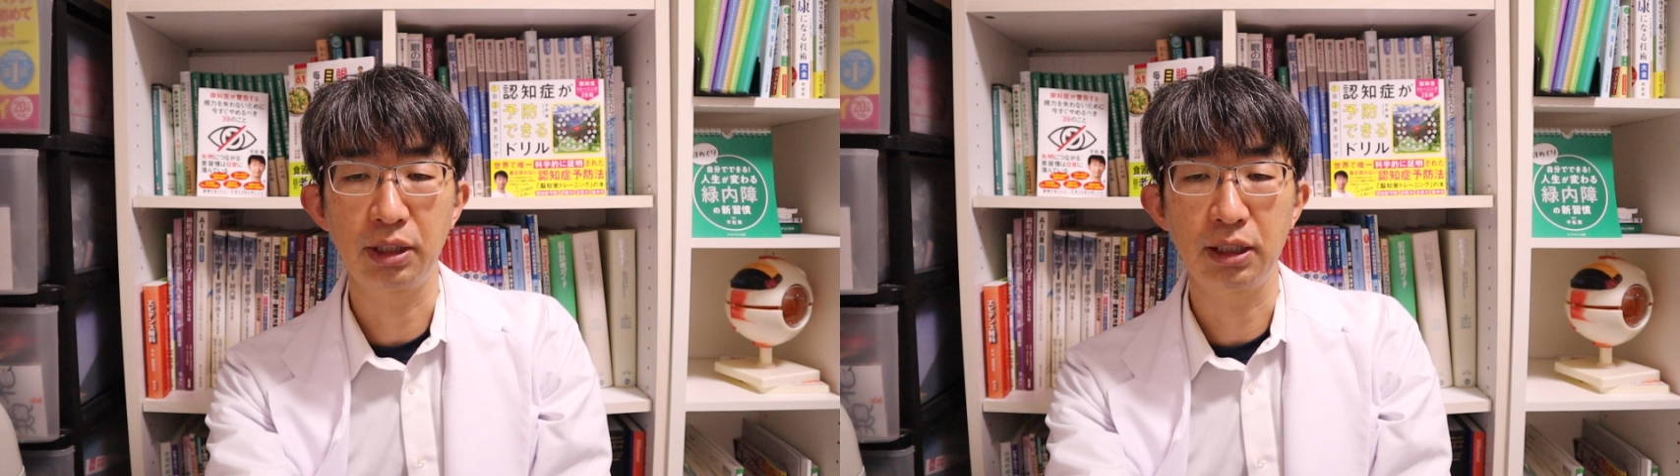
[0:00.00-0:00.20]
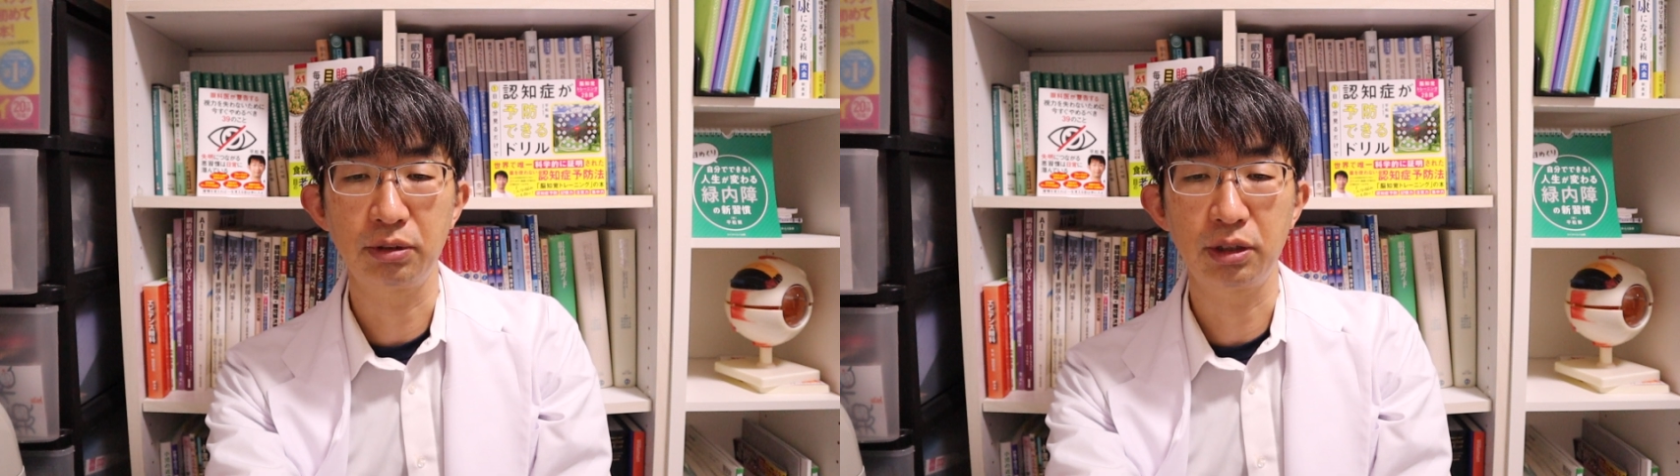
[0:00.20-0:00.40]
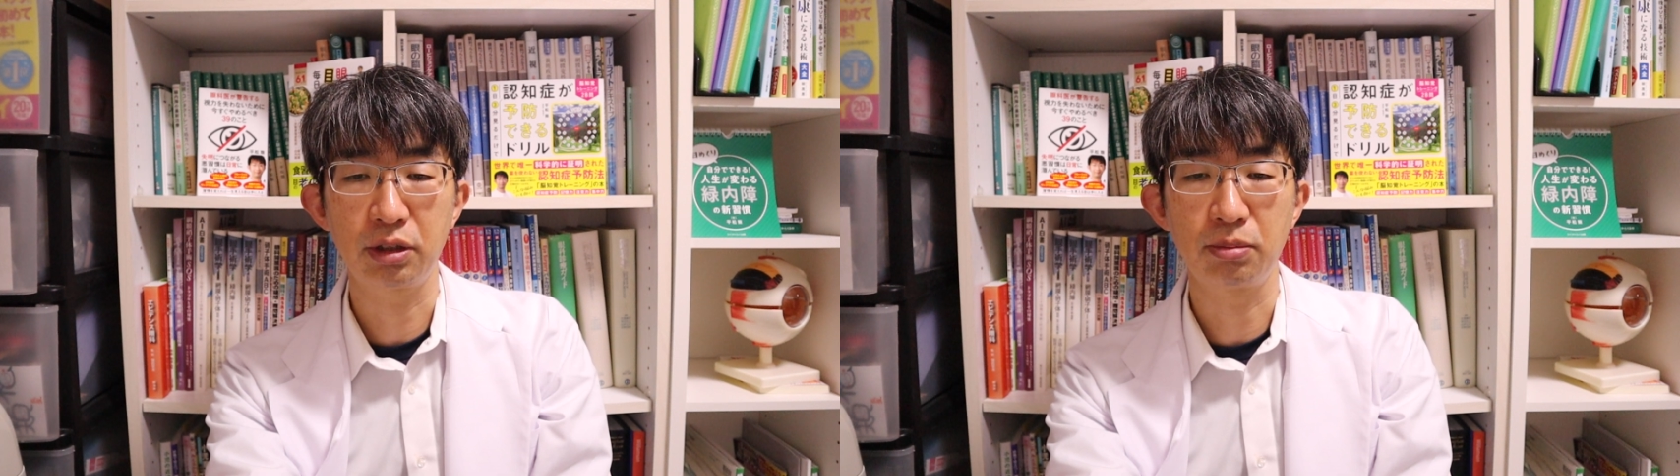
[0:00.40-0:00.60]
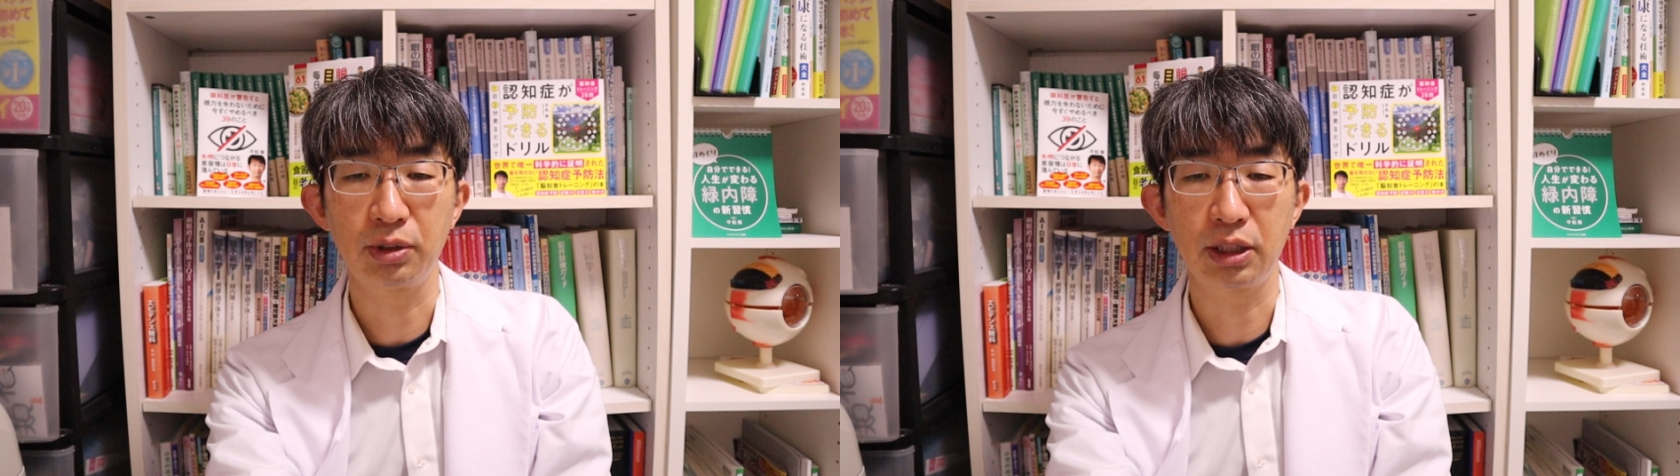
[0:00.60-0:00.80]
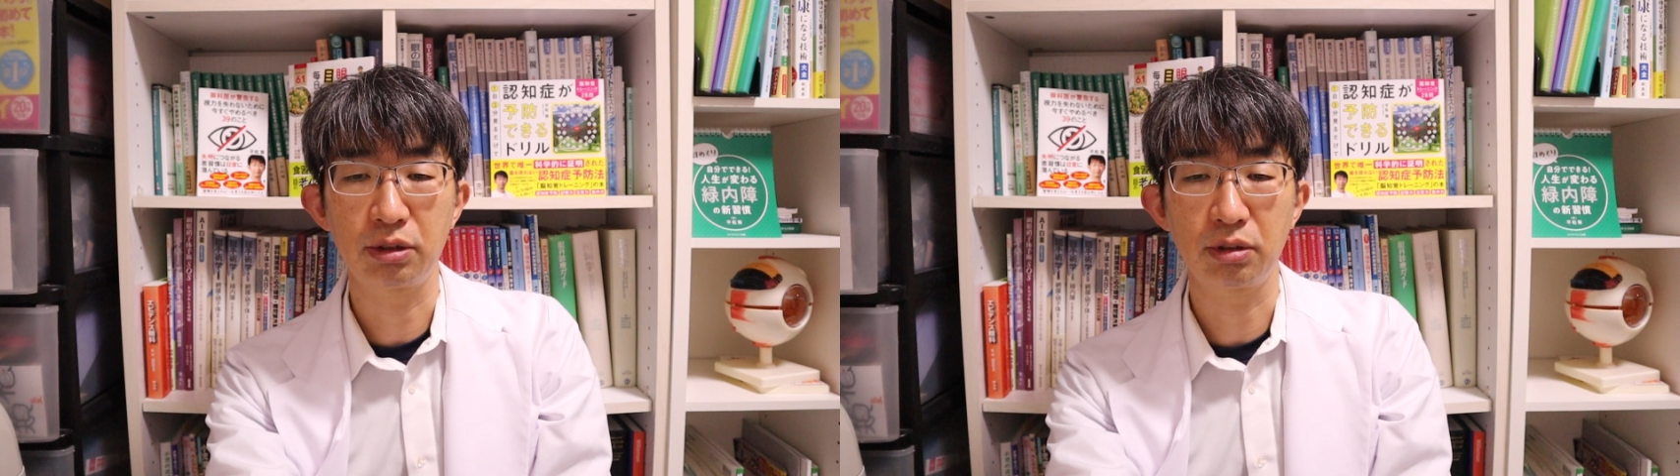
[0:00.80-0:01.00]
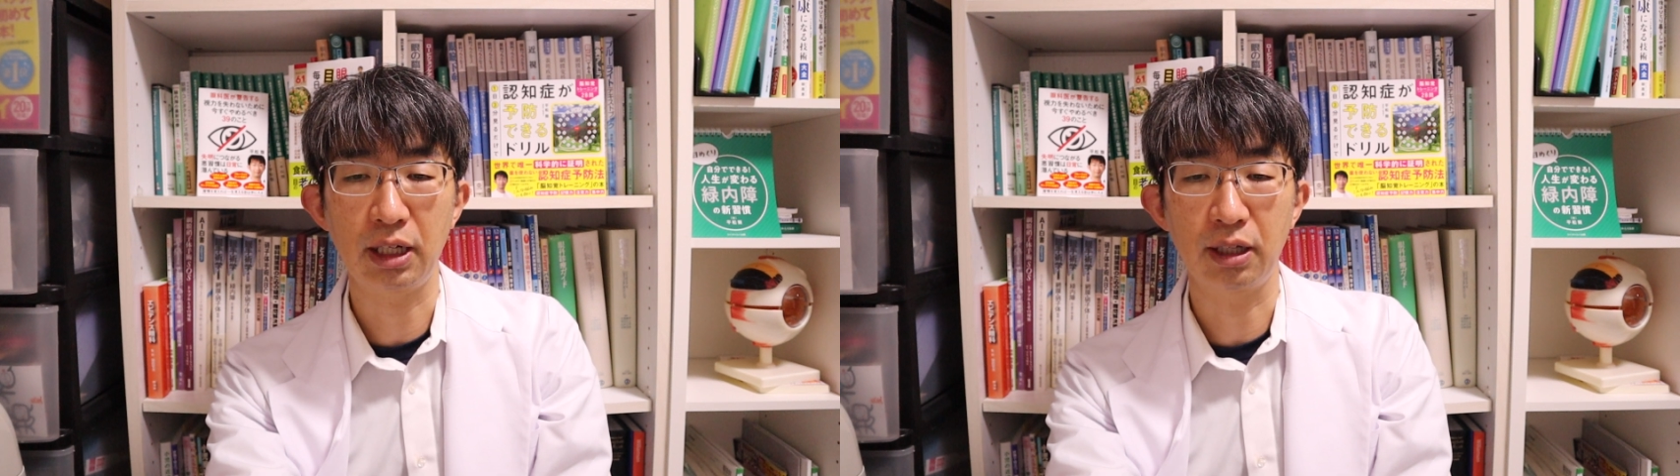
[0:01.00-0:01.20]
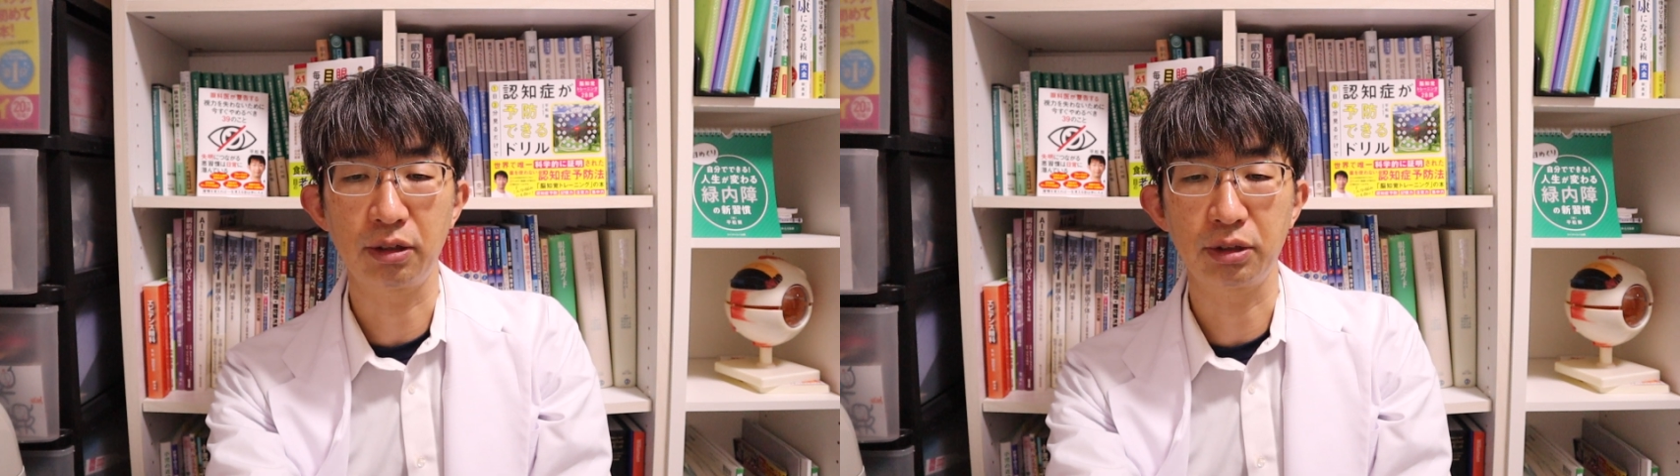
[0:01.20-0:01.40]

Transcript: ぐらいで落ち着くもんでしょうか